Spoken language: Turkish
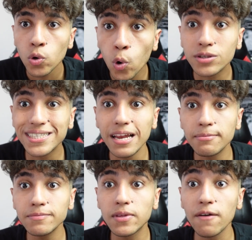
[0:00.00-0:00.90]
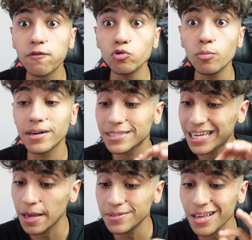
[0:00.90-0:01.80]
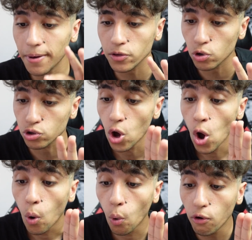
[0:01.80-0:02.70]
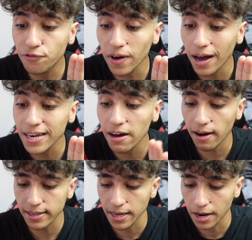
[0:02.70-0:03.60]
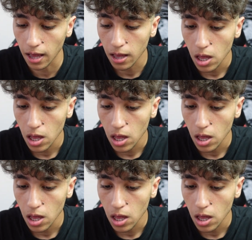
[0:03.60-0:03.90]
Godzilla bizim telefon numara şeyimizi hemen gördü. Of ya ne var gene?